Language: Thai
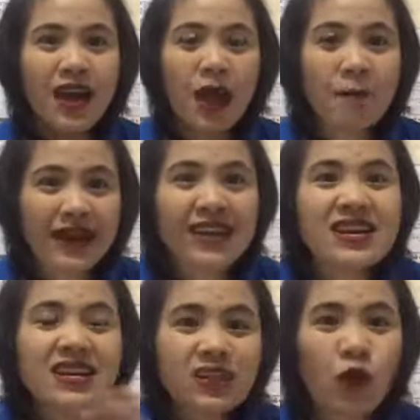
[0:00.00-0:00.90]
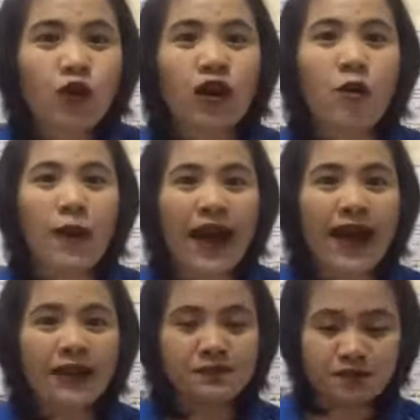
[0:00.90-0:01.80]
มันดึงดูดเข้ามา
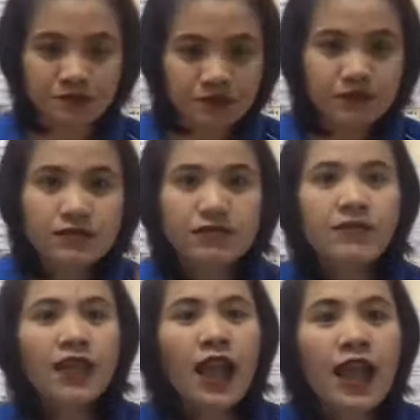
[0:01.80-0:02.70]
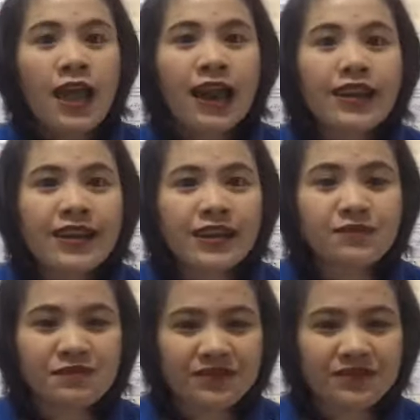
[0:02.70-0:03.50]
แล้วทีนี้